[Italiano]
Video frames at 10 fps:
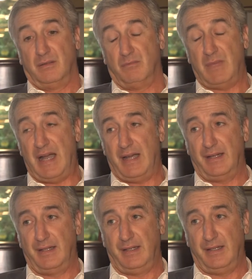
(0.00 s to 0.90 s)
Ma
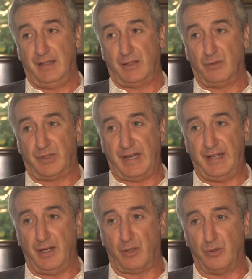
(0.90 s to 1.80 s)
eh, le
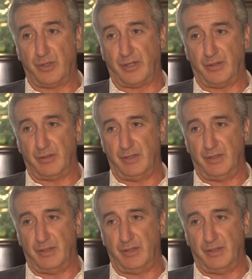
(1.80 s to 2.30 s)
contrade che corrono